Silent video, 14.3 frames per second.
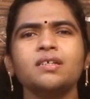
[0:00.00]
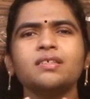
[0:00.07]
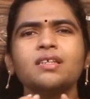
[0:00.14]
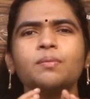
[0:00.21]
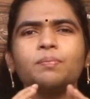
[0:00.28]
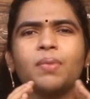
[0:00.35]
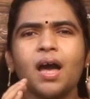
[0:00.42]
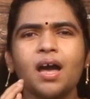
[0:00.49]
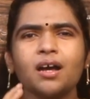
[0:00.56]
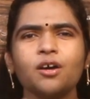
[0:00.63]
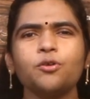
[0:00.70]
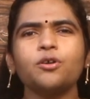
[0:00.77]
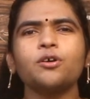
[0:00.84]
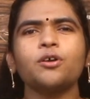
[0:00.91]
ஸோ இதை
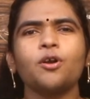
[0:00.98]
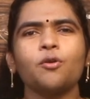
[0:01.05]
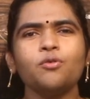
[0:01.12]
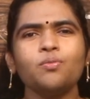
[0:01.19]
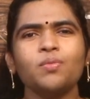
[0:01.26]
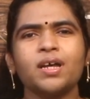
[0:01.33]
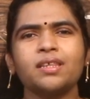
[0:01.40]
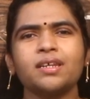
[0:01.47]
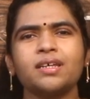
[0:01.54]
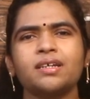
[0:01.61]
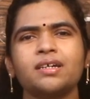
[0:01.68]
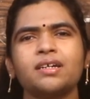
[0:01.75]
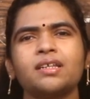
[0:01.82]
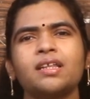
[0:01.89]
பார்க்க ஒரு க்ரௌன் மாதிரி
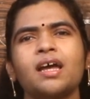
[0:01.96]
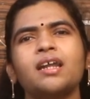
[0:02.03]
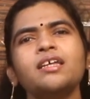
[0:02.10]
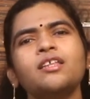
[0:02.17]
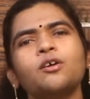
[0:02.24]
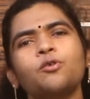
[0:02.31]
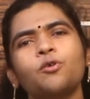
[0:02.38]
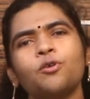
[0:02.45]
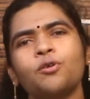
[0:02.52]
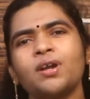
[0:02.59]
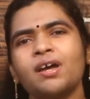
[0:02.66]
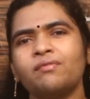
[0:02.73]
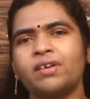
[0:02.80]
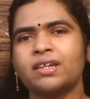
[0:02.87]
இருக்கிறனால இதை
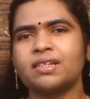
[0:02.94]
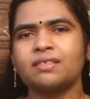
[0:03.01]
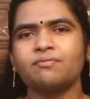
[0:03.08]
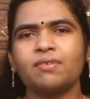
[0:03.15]
கொரோனா வைரஸ்